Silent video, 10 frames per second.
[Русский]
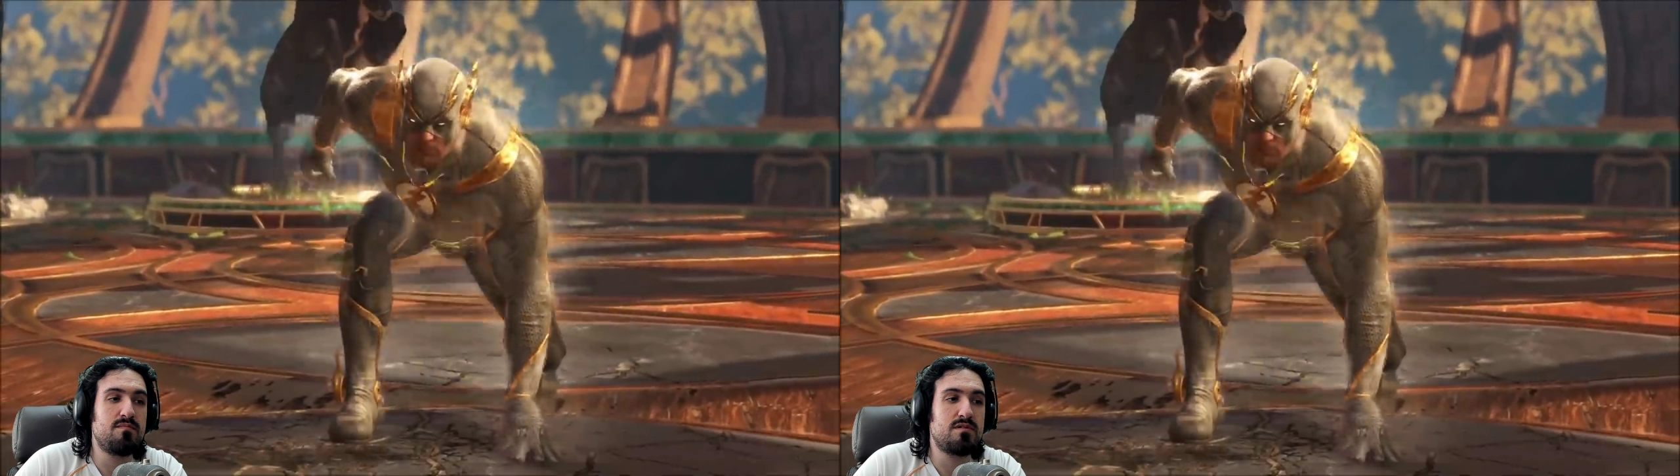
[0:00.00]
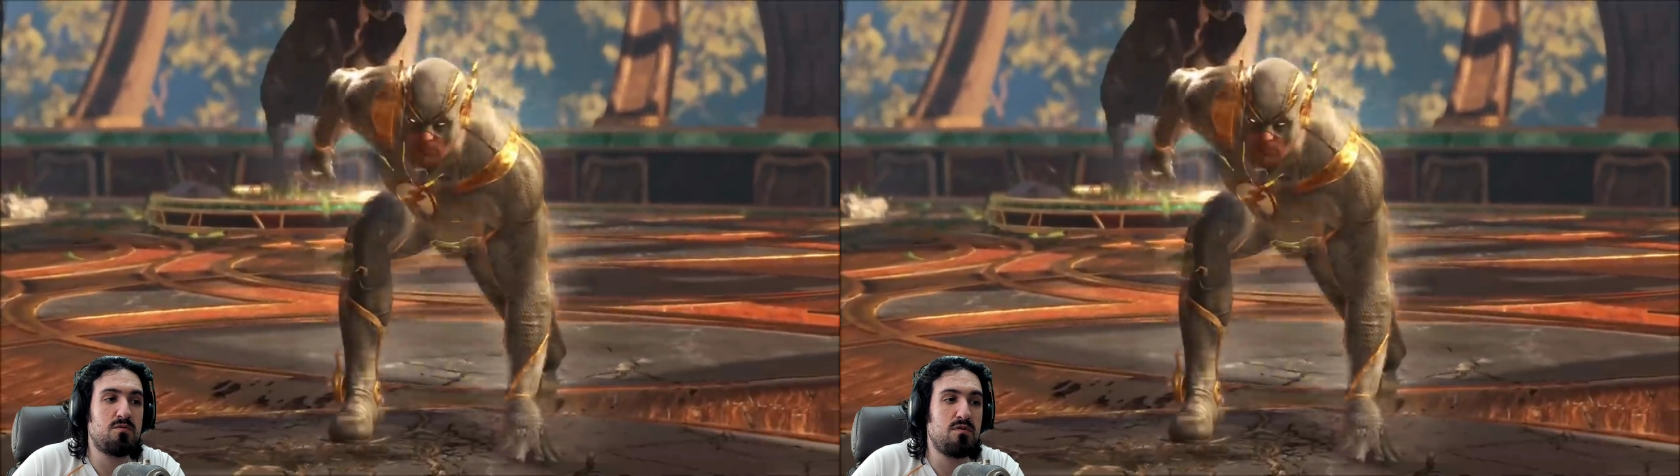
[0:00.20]

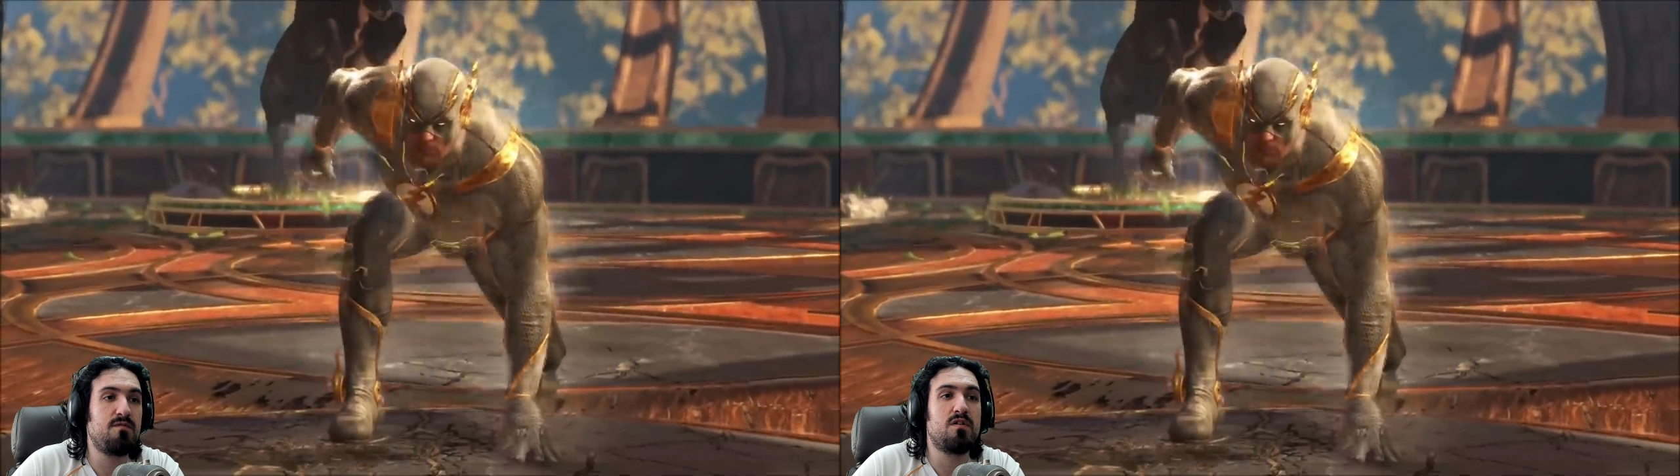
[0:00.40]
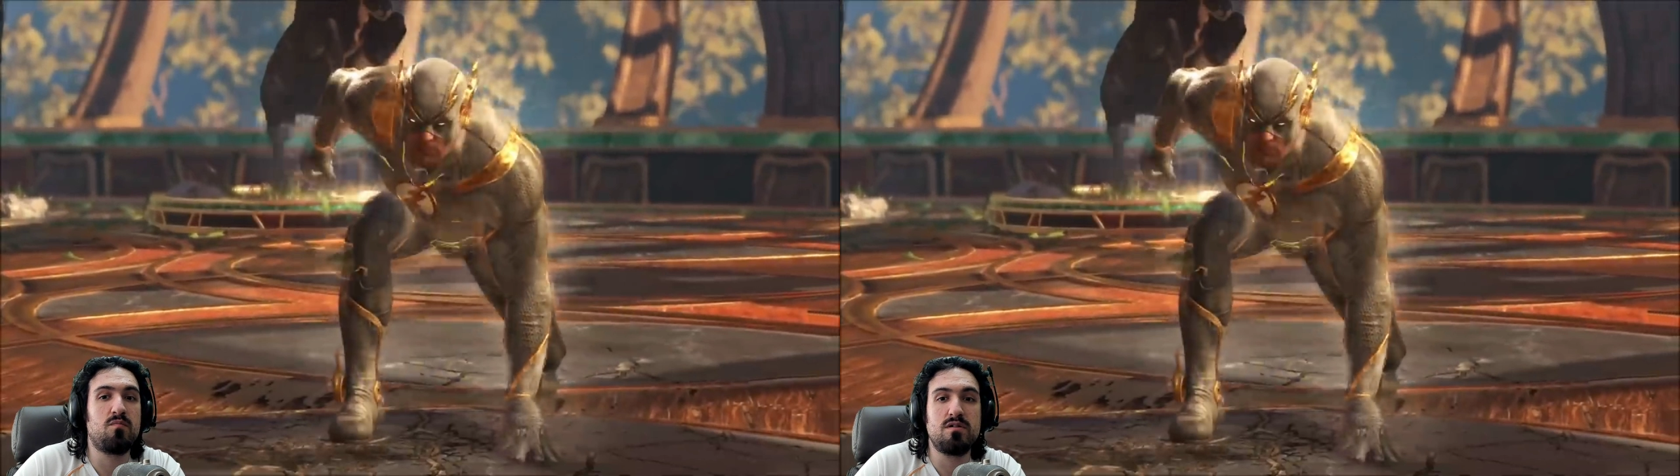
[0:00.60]
такой
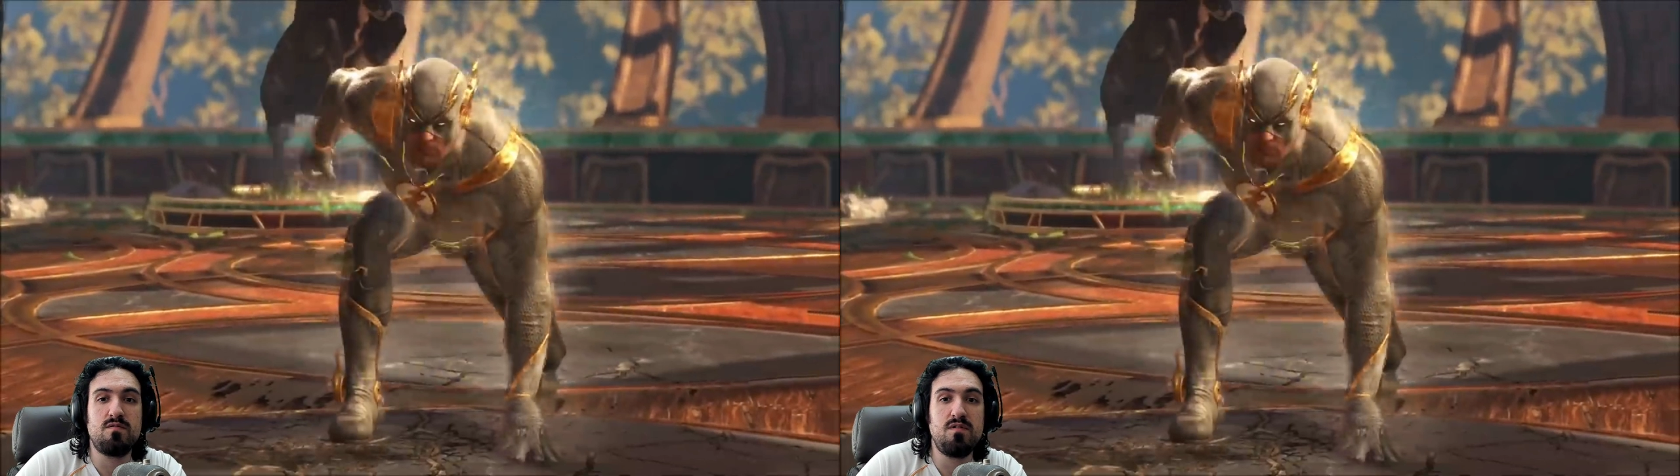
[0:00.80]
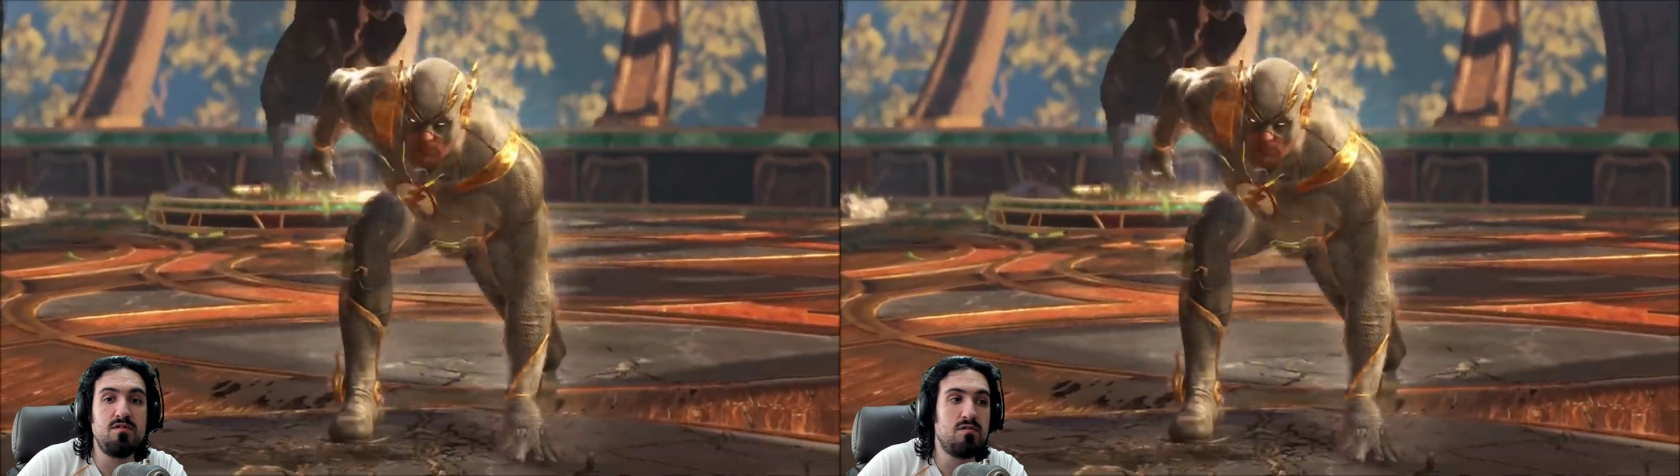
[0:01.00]
формат
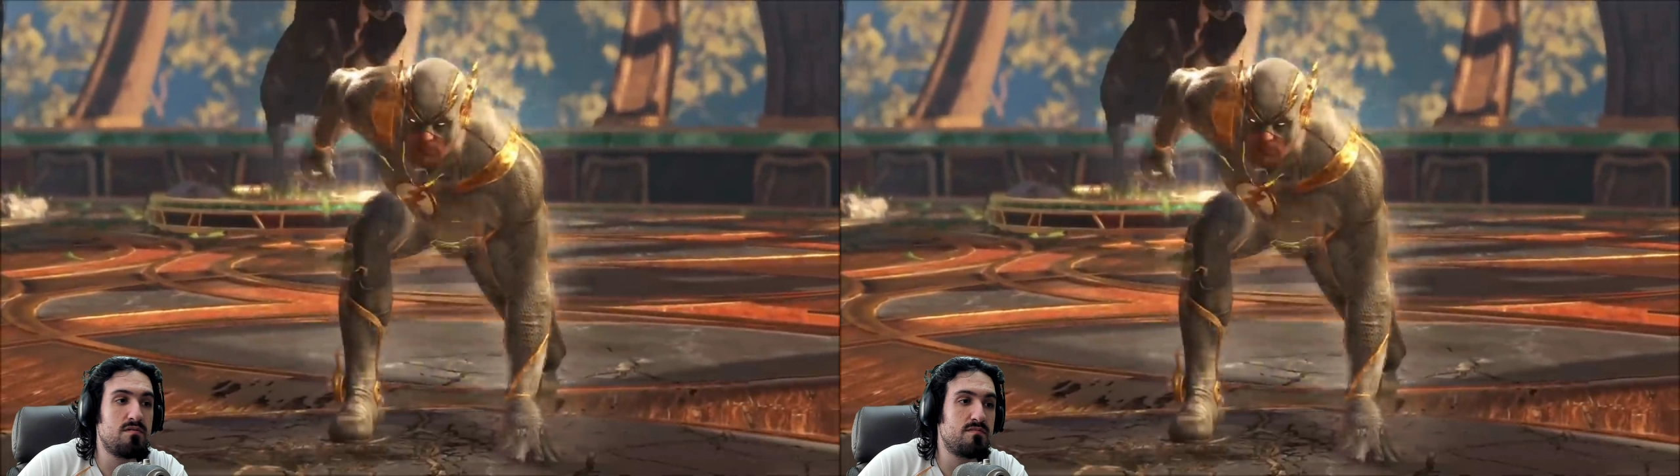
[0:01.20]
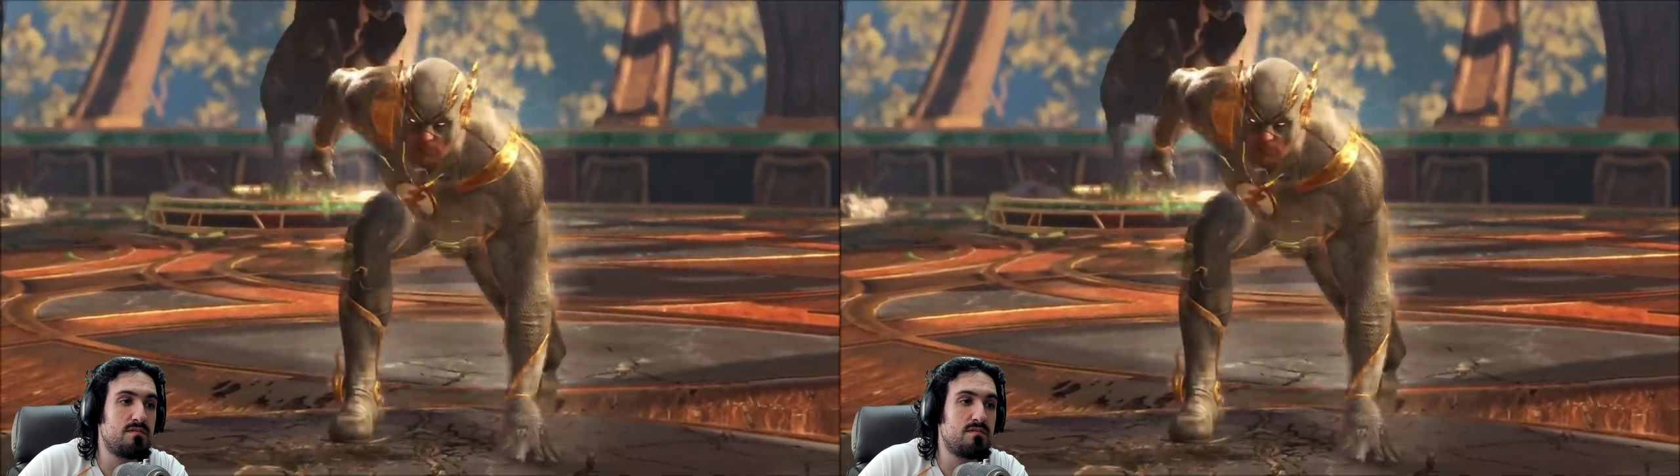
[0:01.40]
видео,